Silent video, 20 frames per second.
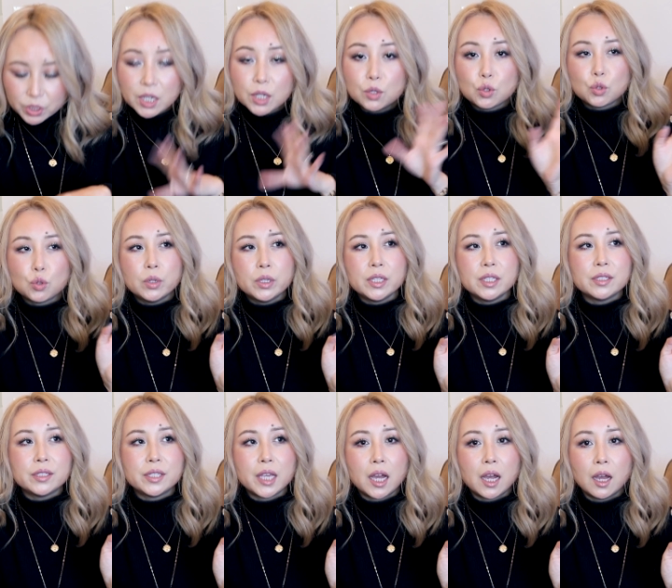先说一
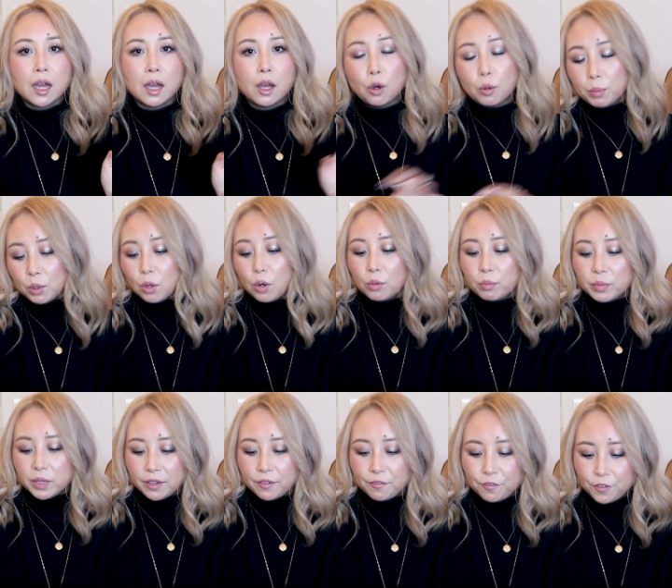下
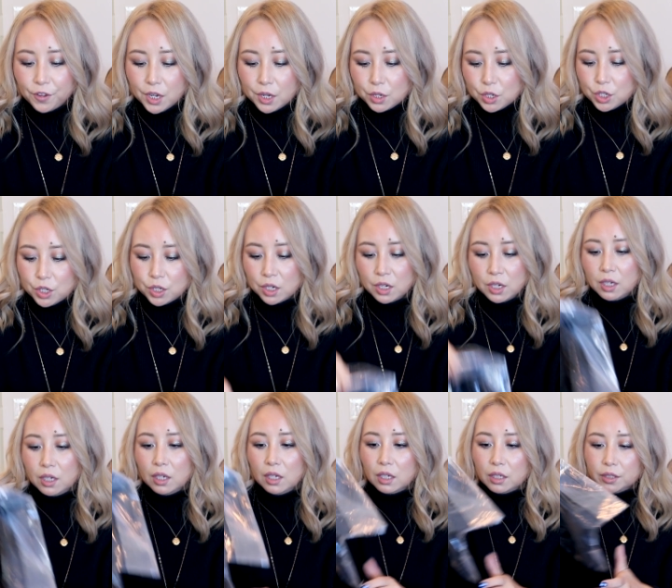Abercrombie n Fitch，
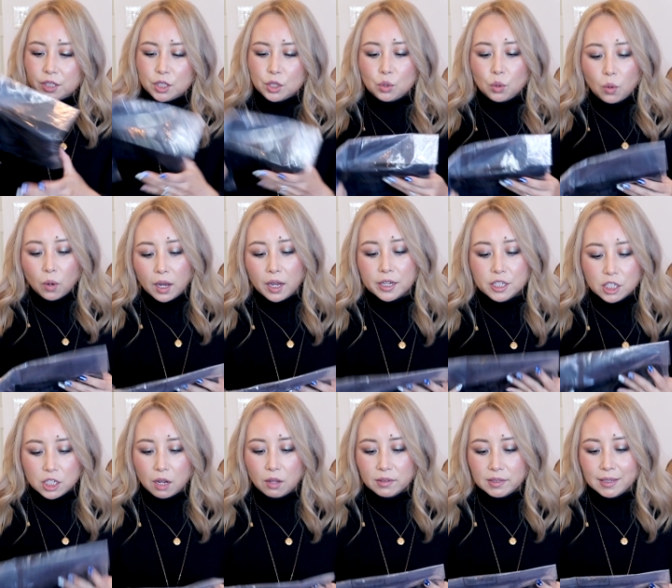呃，其实我很
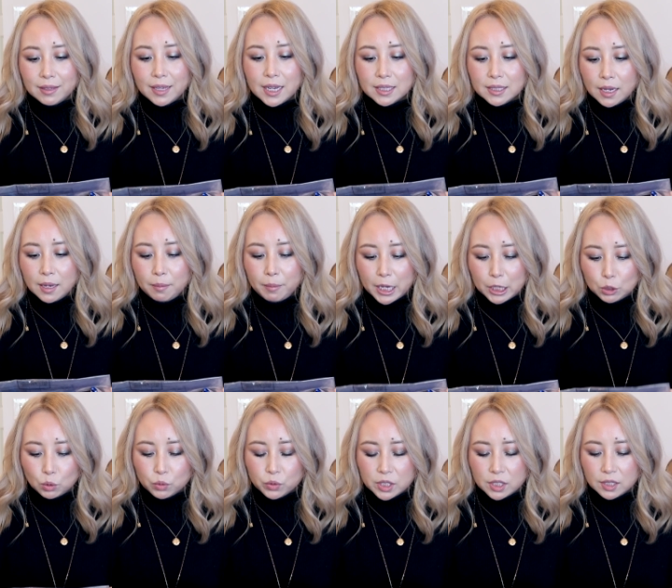少在他家买
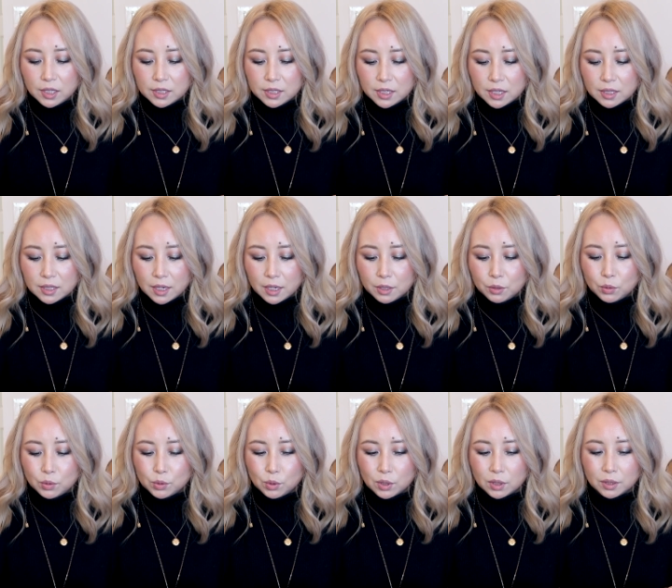东西了，现在，因
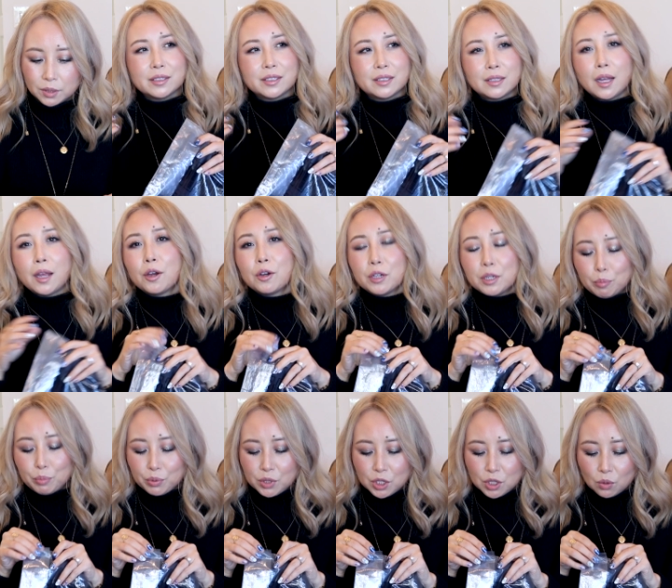为我觉得 style 也
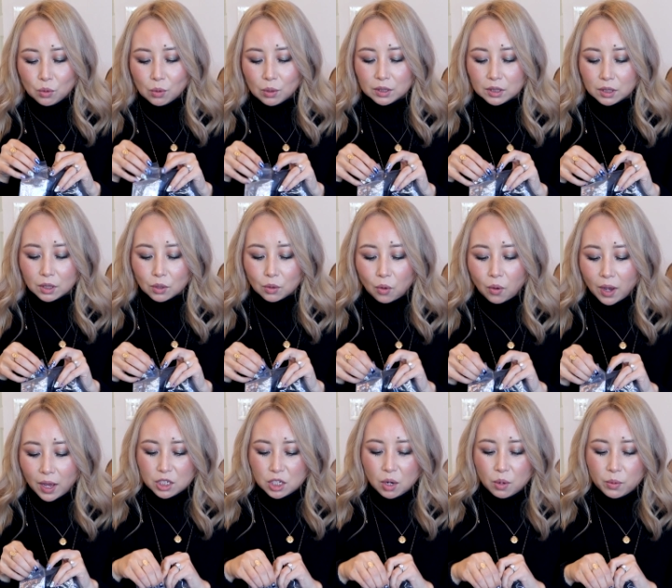不是我的
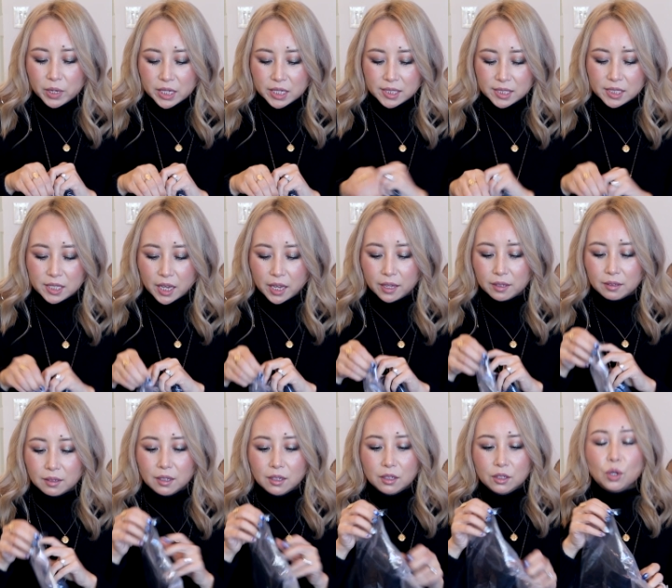款，稍微显
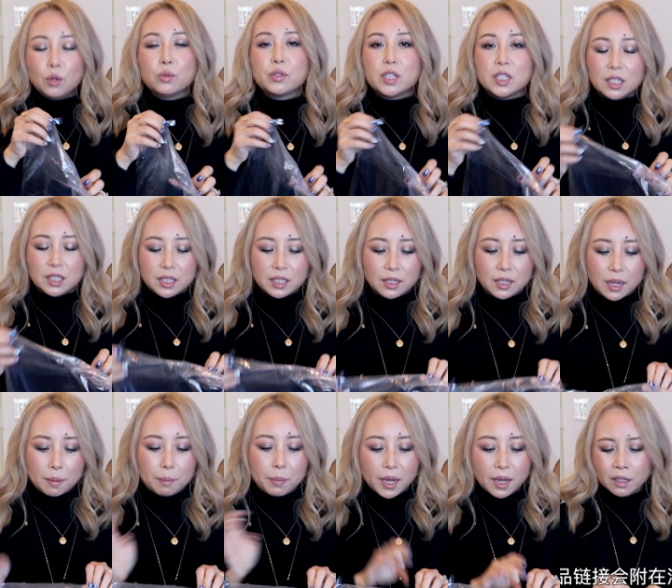幼稚了一
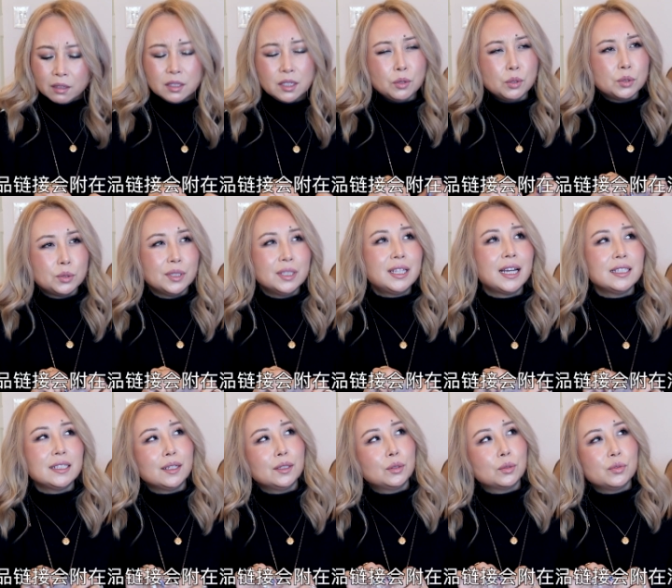点吧。而且我觉得他
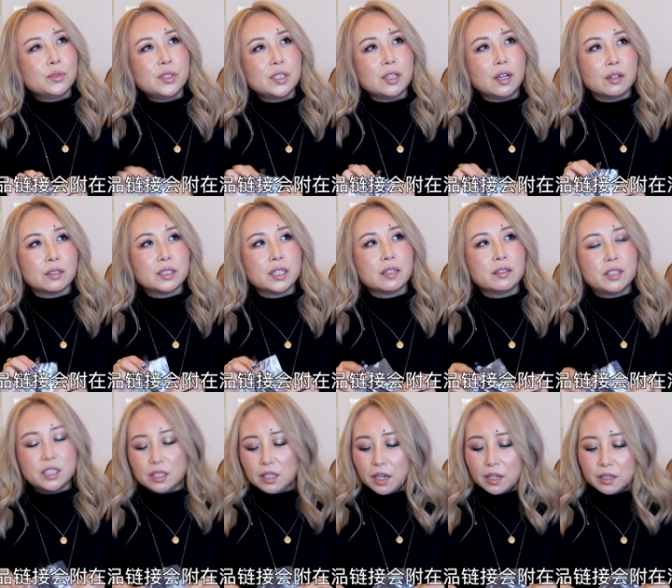家东西好像
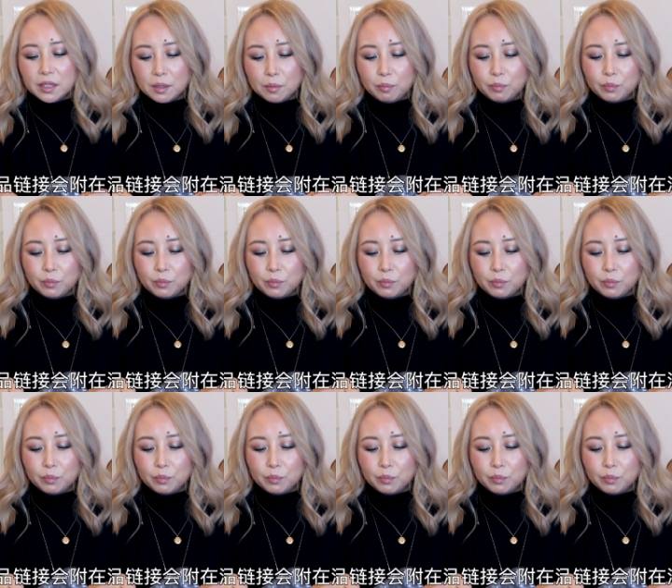质量也